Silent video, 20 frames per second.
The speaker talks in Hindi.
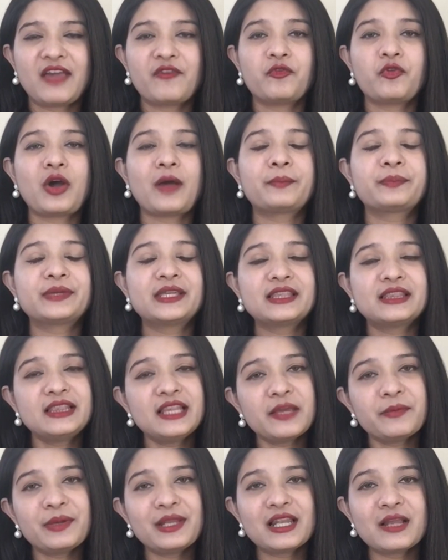है वो आप
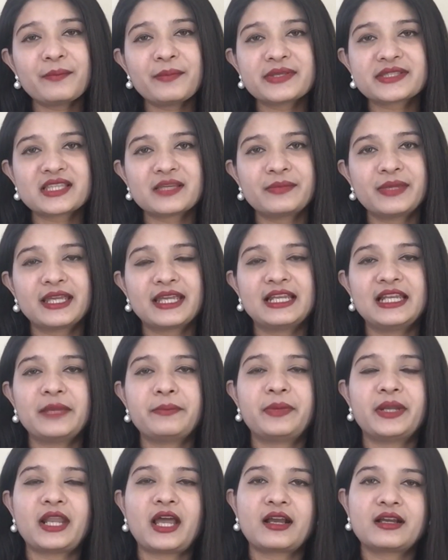कितने भी लंबे समय के
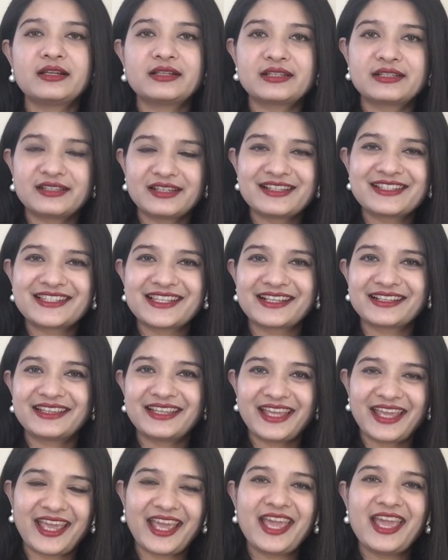लिए बनाकर रख
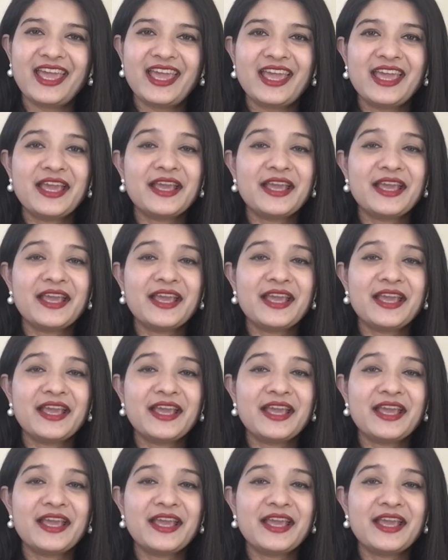सकते हैं